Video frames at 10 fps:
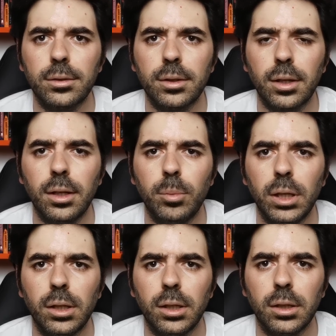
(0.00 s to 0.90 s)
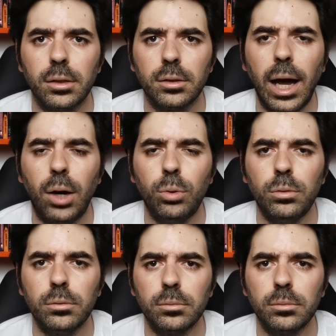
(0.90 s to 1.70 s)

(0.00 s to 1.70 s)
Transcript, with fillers: streaming Now,